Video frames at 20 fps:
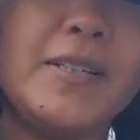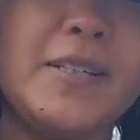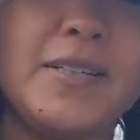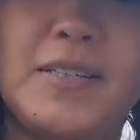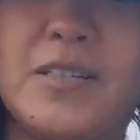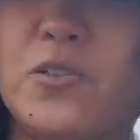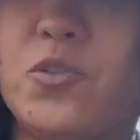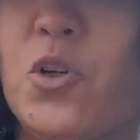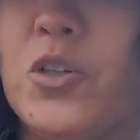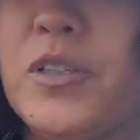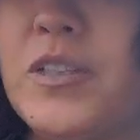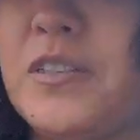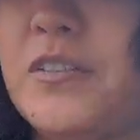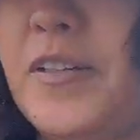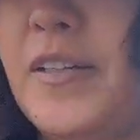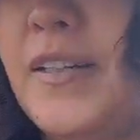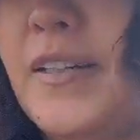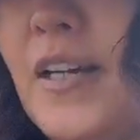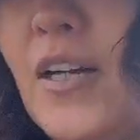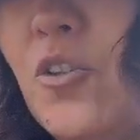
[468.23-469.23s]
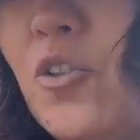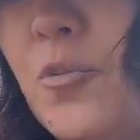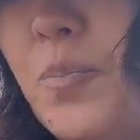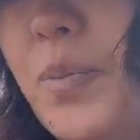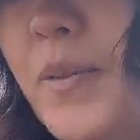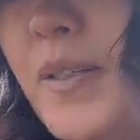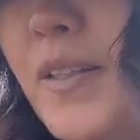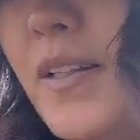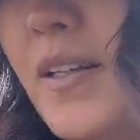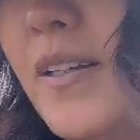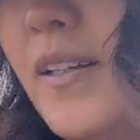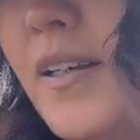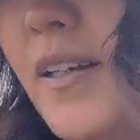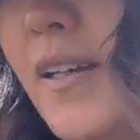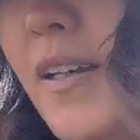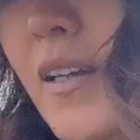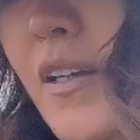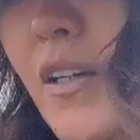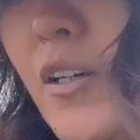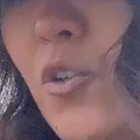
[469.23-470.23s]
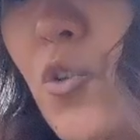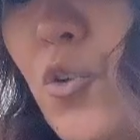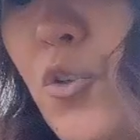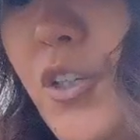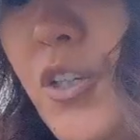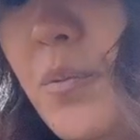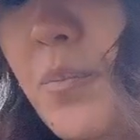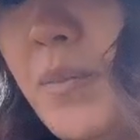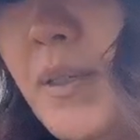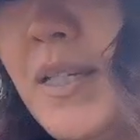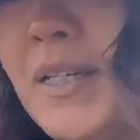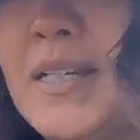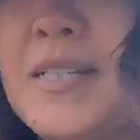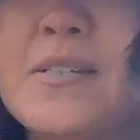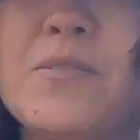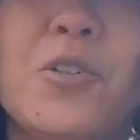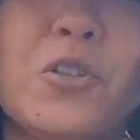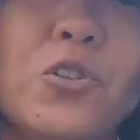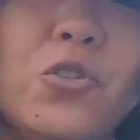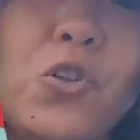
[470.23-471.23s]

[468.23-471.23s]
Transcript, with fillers: 10 долларов. Я купила куки микс, вот